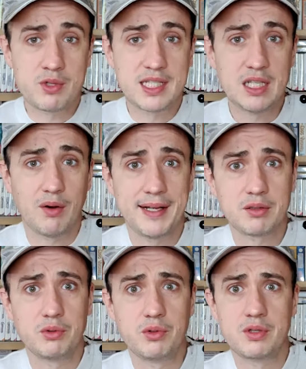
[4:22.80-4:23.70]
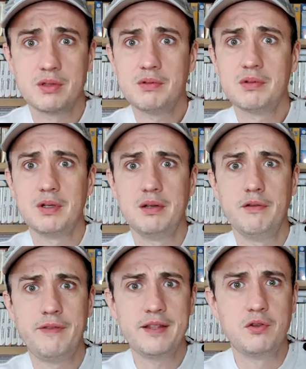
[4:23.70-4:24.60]
aussi en introduction, euh,
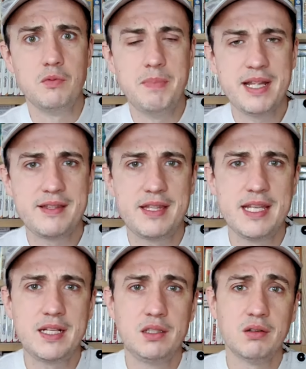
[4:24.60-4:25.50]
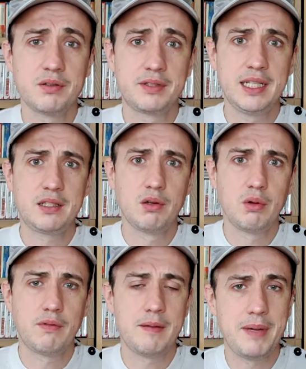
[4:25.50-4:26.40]
le fait de mettre des gants dès que
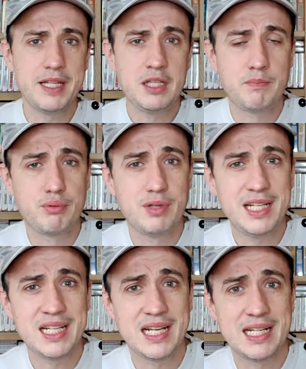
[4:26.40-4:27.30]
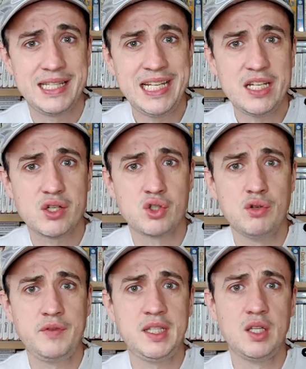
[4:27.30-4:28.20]
l'on va manipuler euh, des
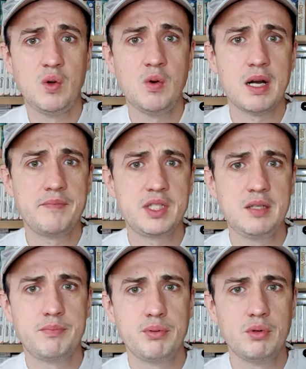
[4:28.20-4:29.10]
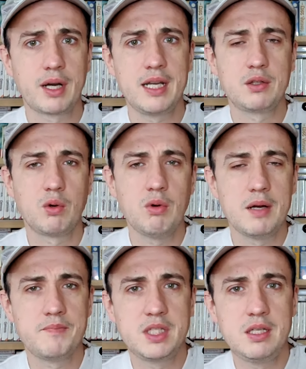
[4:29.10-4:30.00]
jeux vidéo un petit peu rétro,
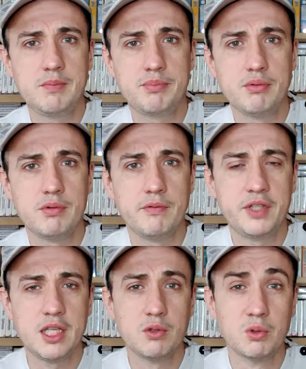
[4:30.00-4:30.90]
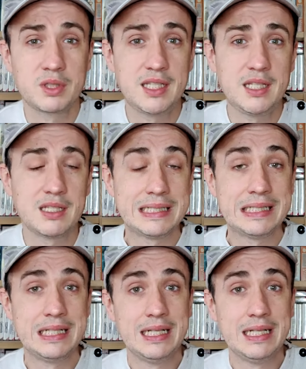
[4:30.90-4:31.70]
un petit peu vieillot qui